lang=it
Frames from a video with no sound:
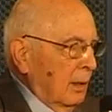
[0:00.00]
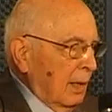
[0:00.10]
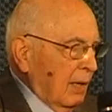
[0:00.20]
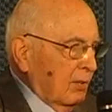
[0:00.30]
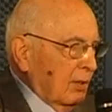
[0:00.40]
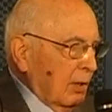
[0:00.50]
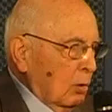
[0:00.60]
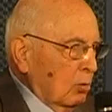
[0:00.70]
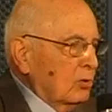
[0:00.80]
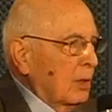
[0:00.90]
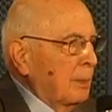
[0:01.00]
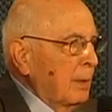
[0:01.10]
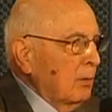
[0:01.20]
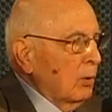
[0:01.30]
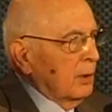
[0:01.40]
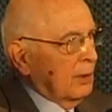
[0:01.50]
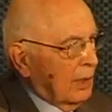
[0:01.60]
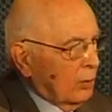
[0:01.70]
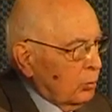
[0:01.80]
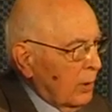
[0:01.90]
essere consapevole
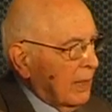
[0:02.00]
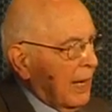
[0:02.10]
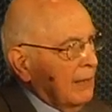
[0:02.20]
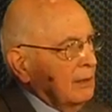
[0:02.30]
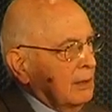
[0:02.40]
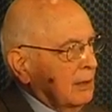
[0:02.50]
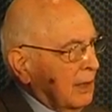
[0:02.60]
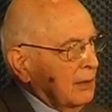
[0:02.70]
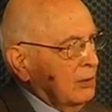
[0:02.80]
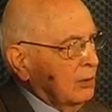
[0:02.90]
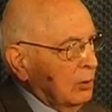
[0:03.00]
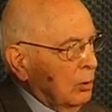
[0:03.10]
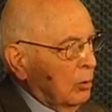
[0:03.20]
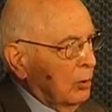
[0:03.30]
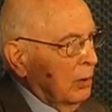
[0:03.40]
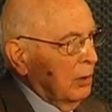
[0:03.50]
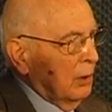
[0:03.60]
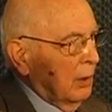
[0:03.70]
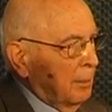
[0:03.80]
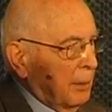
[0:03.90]
delle sue grandi tradizioni,
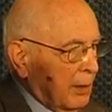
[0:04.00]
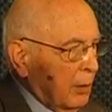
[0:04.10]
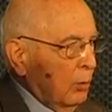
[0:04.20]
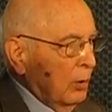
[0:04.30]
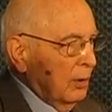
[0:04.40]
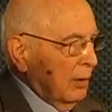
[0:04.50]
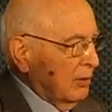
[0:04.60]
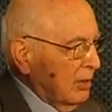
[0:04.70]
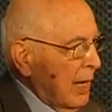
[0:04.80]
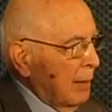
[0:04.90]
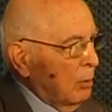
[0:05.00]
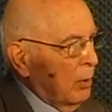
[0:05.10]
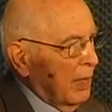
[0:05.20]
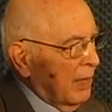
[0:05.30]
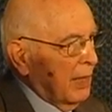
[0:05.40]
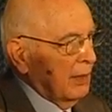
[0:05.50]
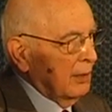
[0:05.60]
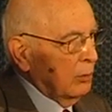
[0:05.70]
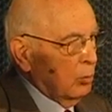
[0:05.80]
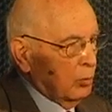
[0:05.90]
perché noi siamo
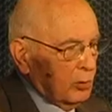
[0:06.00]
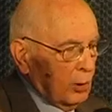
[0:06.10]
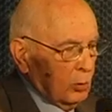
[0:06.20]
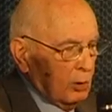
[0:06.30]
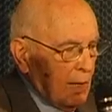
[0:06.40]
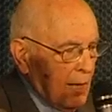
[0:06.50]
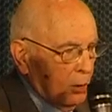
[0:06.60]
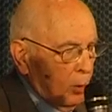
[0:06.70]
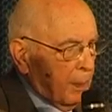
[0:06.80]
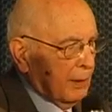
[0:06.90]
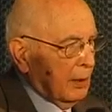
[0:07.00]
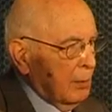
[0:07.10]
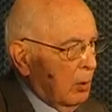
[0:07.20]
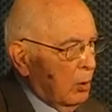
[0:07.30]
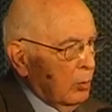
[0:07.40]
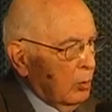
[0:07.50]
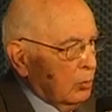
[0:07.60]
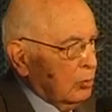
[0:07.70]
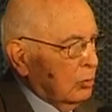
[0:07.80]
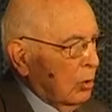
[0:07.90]
eredi di uno straordinario
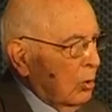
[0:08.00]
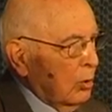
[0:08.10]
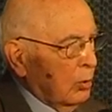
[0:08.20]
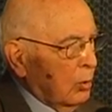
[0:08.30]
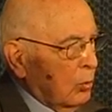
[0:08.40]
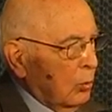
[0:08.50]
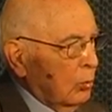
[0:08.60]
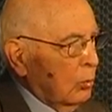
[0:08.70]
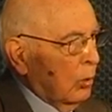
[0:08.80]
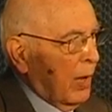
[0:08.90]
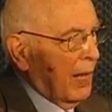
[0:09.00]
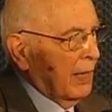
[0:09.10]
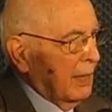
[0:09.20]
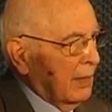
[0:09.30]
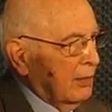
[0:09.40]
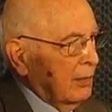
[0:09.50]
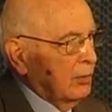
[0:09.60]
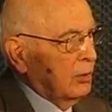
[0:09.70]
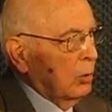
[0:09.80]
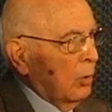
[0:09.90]
patrimonio storico, culturale,
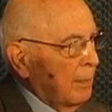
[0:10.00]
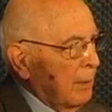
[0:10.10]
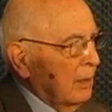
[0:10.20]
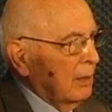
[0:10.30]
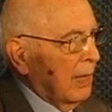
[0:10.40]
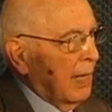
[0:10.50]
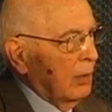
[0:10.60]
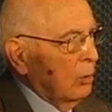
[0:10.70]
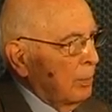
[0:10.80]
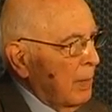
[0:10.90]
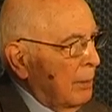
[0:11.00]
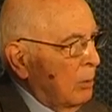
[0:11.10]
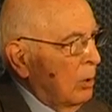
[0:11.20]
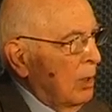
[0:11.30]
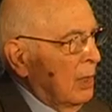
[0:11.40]
artistico, ambientale, dobbiamo